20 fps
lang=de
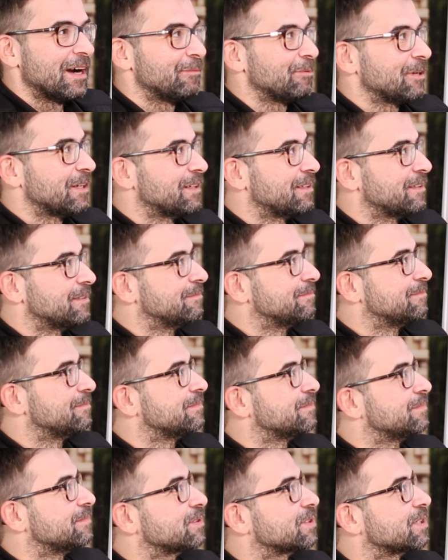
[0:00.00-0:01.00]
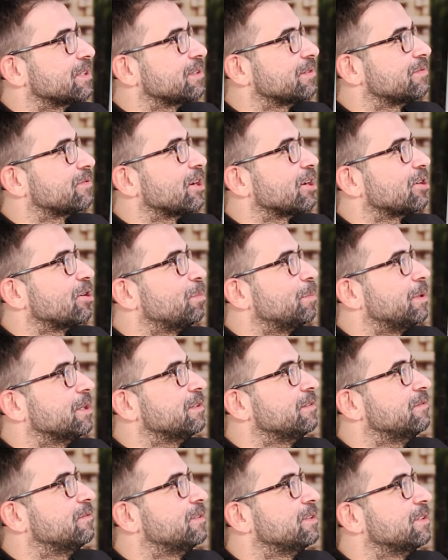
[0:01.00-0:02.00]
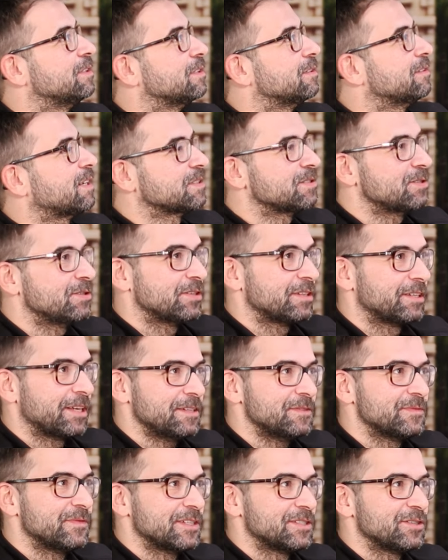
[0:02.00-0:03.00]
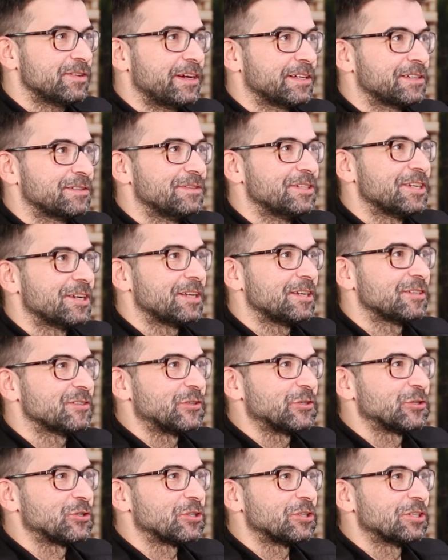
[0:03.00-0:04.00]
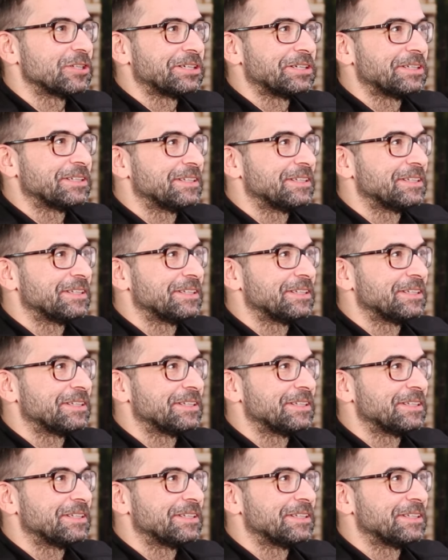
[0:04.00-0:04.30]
Aber ist halt die Frage, ob man den will. Hast du, kennst, weißt du eigentlich, wie der in echt ausschaut?